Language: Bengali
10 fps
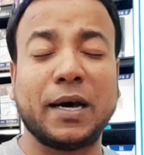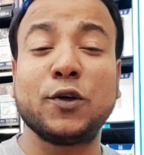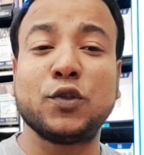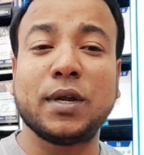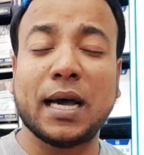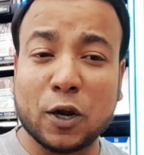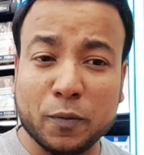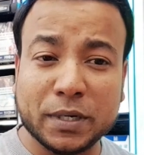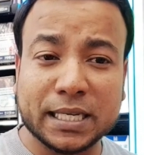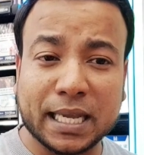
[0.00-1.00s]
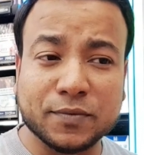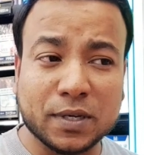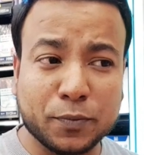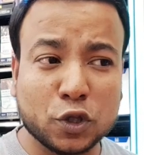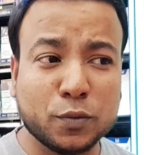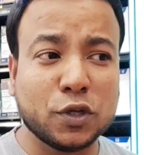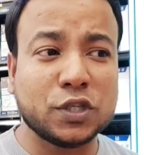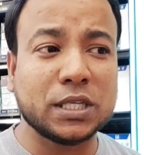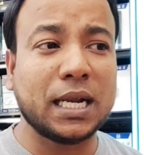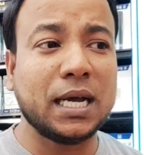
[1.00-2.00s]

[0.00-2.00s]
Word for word: ভারতীয়রা আরও বেশি খেপছে প্রথমত হচ্ছে তারা